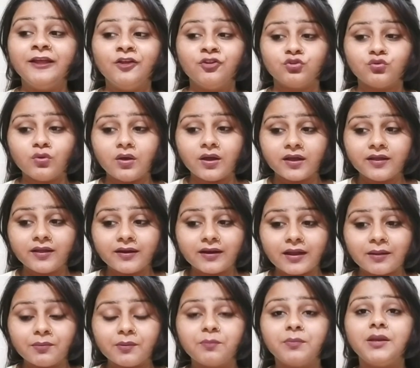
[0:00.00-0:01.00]
तो अगर आप
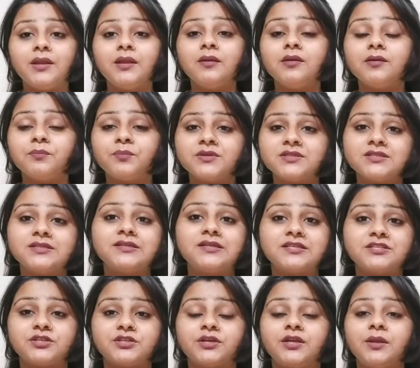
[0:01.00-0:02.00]
अपनी
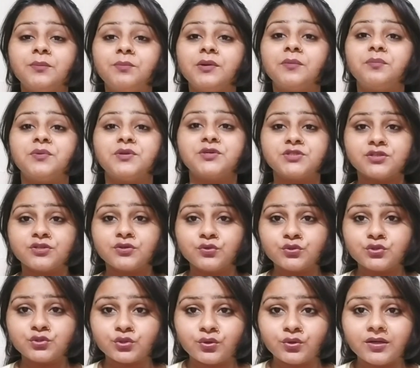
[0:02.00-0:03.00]
प्रेजेंटेशन की प्रिपरेशन को
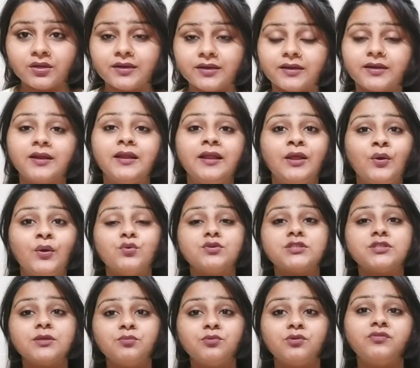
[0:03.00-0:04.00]
छोड़कर उसे
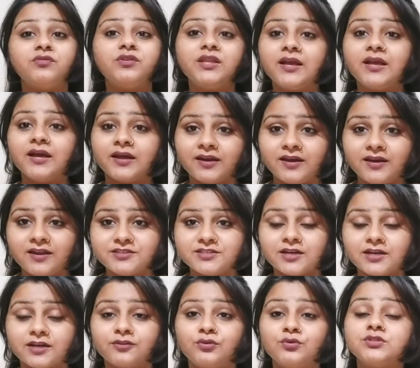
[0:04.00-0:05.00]
मूवी दिखाने ले
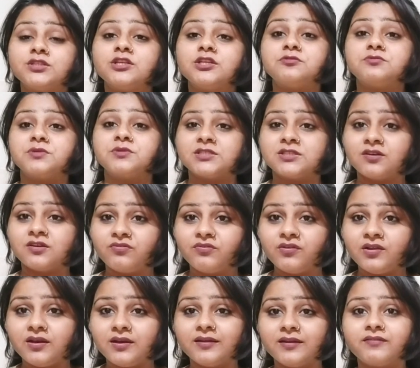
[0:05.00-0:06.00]
जाते हो उसे स्पेशल फील
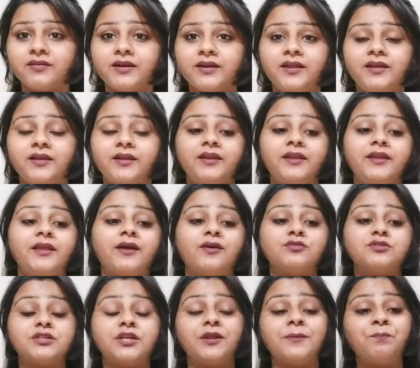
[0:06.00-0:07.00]
करवाने के लिए या
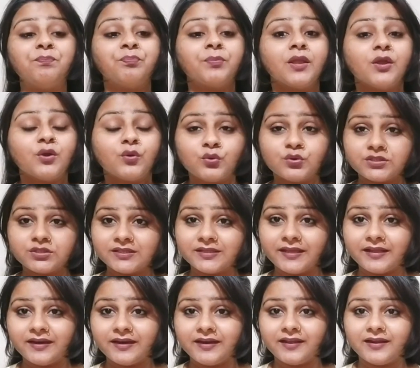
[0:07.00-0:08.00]
उसे खुशी
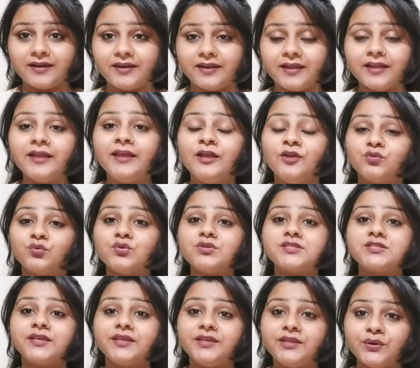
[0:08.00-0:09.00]
देने के लिए तो इससे
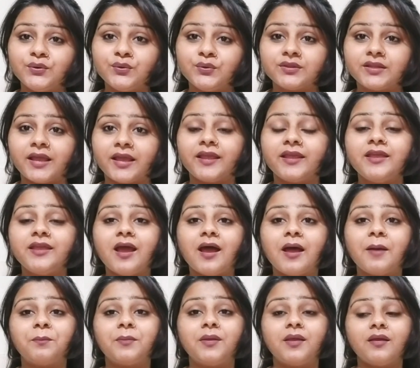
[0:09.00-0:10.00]
ये होता है कि
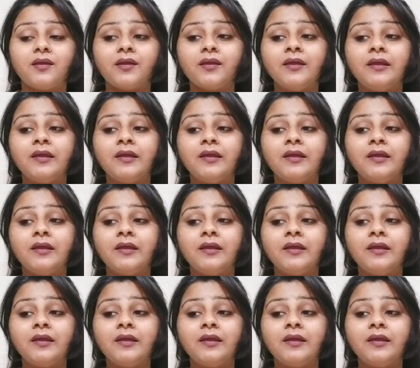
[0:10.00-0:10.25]
आपके